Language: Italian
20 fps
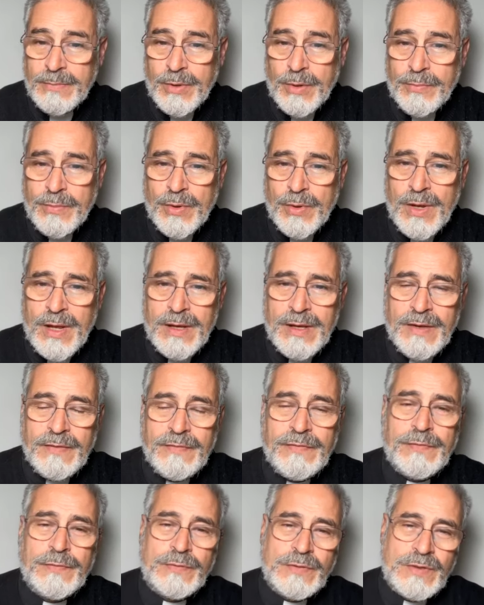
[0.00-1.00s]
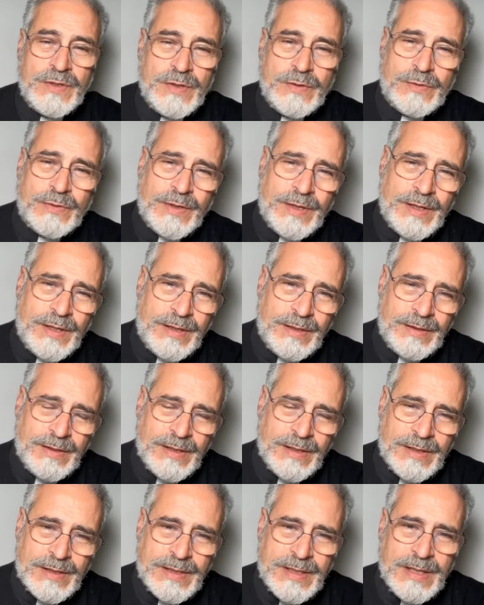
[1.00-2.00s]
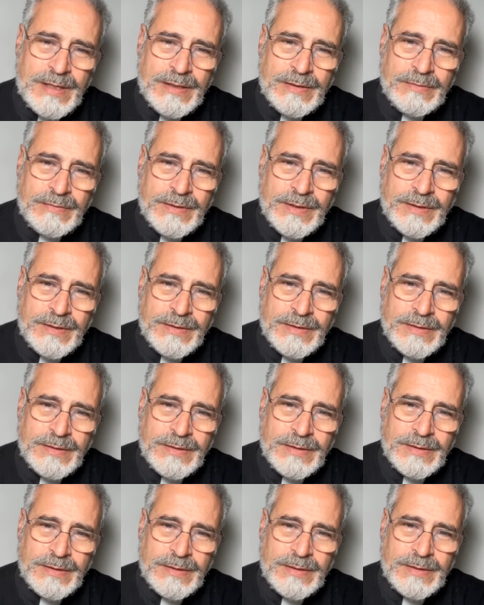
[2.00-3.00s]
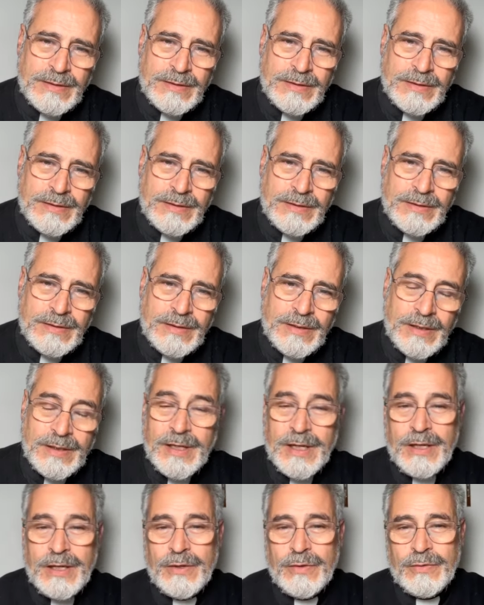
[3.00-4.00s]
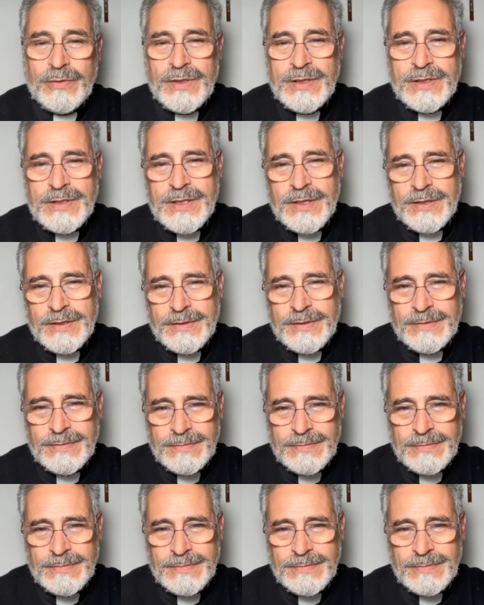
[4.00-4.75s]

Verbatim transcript: proprio la effusione del sangue. Ed egli lo dice,